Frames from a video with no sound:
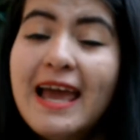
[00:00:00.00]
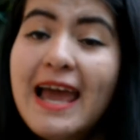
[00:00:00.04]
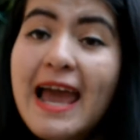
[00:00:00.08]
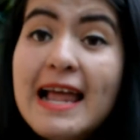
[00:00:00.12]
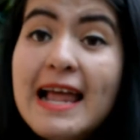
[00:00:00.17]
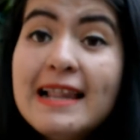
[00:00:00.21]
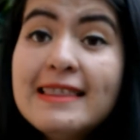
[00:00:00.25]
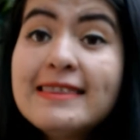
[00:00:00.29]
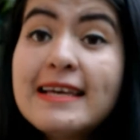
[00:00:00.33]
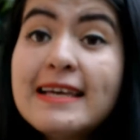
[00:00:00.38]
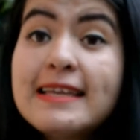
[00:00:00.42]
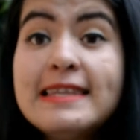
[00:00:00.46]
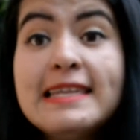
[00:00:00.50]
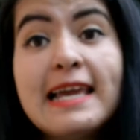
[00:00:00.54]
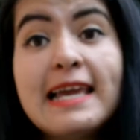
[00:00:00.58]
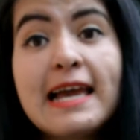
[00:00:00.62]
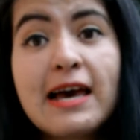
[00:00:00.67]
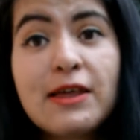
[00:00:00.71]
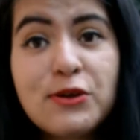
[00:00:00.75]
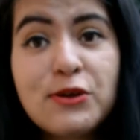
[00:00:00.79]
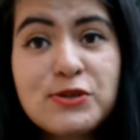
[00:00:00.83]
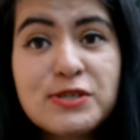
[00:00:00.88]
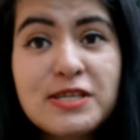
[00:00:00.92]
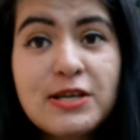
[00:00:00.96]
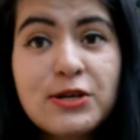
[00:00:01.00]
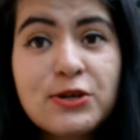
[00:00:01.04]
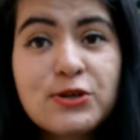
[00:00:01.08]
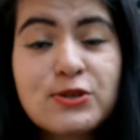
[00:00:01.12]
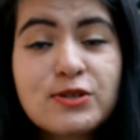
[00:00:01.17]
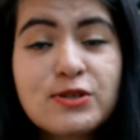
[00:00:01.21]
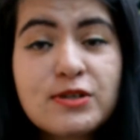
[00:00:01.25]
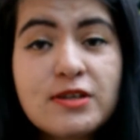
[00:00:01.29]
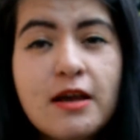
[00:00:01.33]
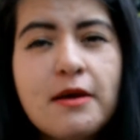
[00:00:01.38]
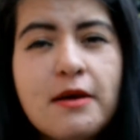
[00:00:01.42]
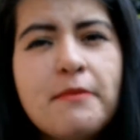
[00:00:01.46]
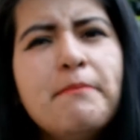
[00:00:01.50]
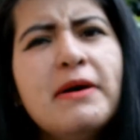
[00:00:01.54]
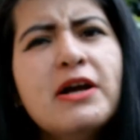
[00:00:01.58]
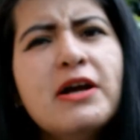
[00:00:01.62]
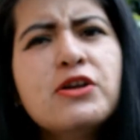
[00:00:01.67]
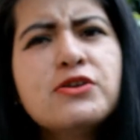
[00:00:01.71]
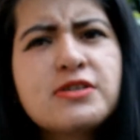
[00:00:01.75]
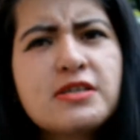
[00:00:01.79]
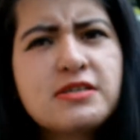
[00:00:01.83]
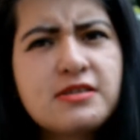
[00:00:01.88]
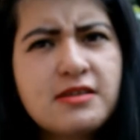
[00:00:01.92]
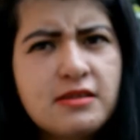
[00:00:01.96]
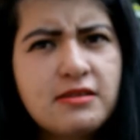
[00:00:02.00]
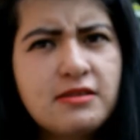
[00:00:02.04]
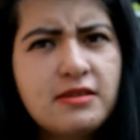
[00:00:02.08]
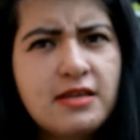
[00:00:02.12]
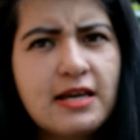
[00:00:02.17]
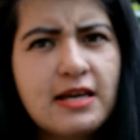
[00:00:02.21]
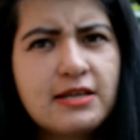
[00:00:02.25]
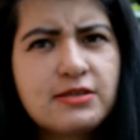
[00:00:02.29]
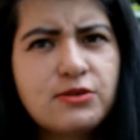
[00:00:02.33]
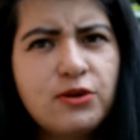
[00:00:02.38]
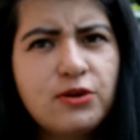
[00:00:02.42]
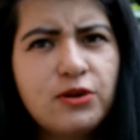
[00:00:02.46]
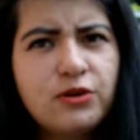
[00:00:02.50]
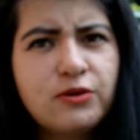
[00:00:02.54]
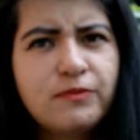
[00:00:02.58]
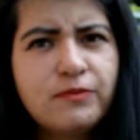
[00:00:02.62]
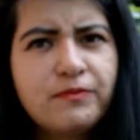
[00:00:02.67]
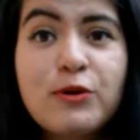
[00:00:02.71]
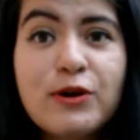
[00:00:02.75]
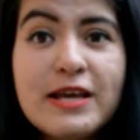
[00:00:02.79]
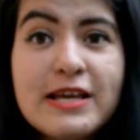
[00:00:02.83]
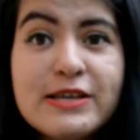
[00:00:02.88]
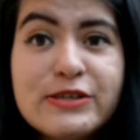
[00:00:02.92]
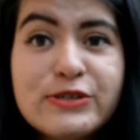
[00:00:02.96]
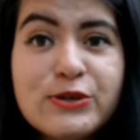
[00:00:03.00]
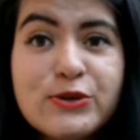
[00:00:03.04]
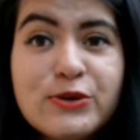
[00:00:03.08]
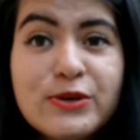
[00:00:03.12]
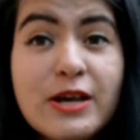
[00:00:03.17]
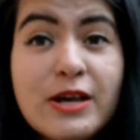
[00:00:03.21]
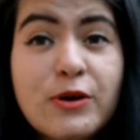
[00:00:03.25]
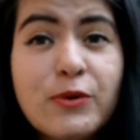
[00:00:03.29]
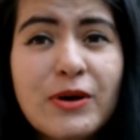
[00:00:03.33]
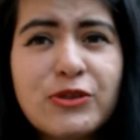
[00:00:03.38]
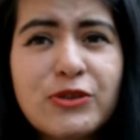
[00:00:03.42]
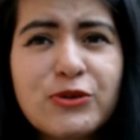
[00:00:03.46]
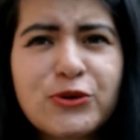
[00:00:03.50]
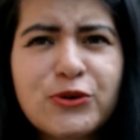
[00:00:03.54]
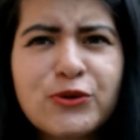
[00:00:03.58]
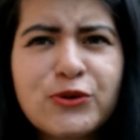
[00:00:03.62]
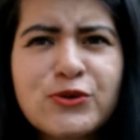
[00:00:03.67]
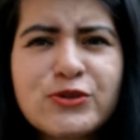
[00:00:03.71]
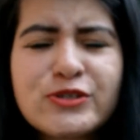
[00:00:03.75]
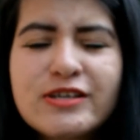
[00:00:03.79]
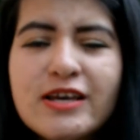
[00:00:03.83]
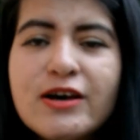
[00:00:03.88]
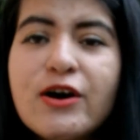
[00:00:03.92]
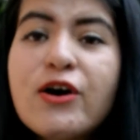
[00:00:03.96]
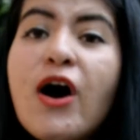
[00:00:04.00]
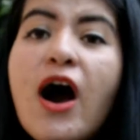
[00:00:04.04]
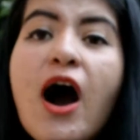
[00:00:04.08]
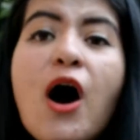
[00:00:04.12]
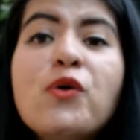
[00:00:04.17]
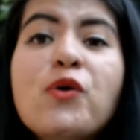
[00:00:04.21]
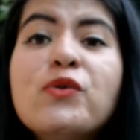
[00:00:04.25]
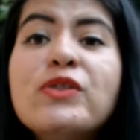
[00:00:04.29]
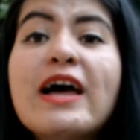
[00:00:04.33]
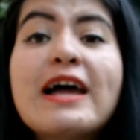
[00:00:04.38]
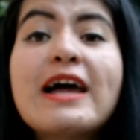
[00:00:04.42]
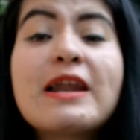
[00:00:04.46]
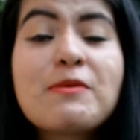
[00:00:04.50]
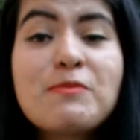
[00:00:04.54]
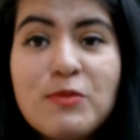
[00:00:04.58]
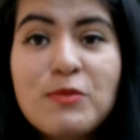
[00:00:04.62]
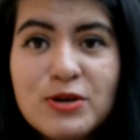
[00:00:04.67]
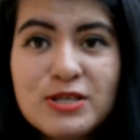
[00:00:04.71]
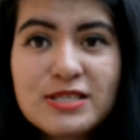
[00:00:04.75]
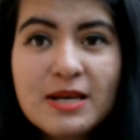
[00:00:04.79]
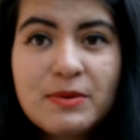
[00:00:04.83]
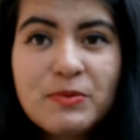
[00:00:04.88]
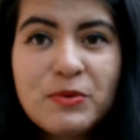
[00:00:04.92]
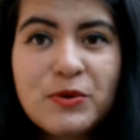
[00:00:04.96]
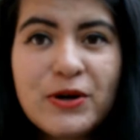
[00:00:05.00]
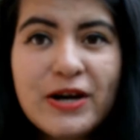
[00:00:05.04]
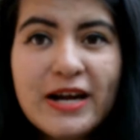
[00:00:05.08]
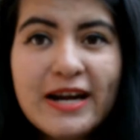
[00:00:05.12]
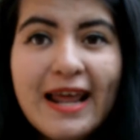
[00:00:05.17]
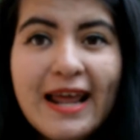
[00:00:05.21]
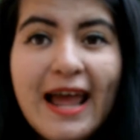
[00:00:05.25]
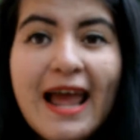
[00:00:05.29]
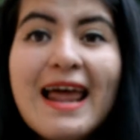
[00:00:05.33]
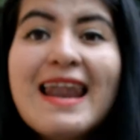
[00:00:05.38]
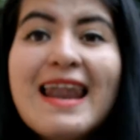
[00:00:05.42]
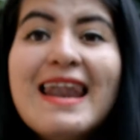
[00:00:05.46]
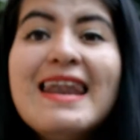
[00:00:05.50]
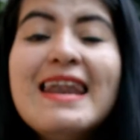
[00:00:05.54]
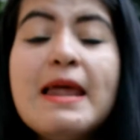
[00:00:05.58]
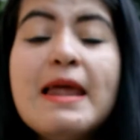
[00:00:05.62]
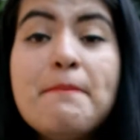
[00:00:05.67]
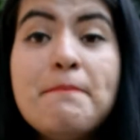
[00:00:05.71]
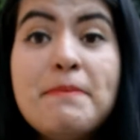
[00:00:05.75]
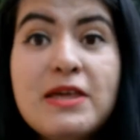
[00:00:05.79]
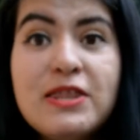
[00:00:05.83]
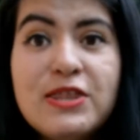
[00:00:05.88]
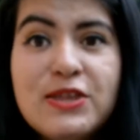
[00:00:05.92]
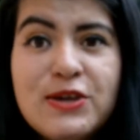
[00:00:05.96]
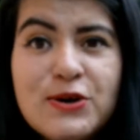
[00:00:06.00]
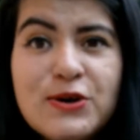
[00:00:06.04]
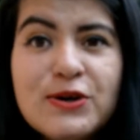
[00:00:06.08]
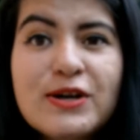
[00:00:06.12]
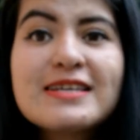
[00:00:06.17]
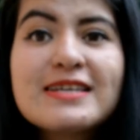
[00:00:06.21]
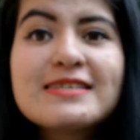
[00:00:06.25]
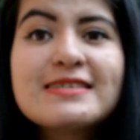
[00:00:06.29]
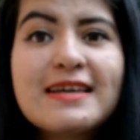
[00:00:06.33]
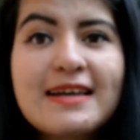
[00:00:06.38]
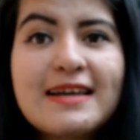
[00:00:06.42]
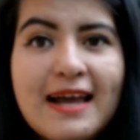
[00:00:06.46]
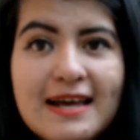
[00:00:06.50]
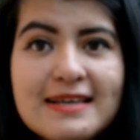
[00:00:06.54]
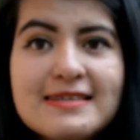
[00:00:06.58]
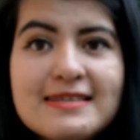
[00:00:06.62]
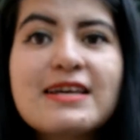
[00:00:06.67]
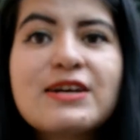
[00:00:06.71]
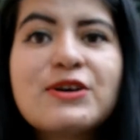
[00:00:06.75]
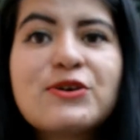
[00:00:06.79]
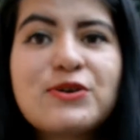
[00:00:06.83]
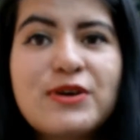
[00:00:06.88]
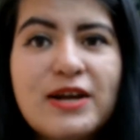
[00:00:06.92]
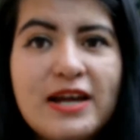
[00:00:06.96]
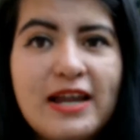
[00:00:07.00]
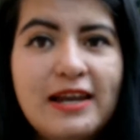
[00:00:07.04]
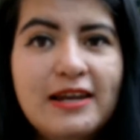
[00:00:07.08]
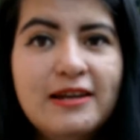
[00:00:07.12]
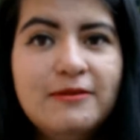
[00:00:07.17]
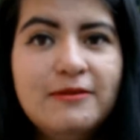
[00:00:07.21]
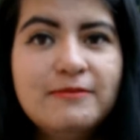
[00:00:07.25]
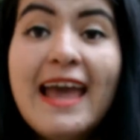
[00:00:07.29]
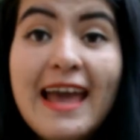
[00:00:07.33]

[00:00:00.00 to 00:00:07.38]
Él tenía dos hijos, pero se sentía solo. Por eso que cuando conoció a una hermosa mujer le pidió que se case con él.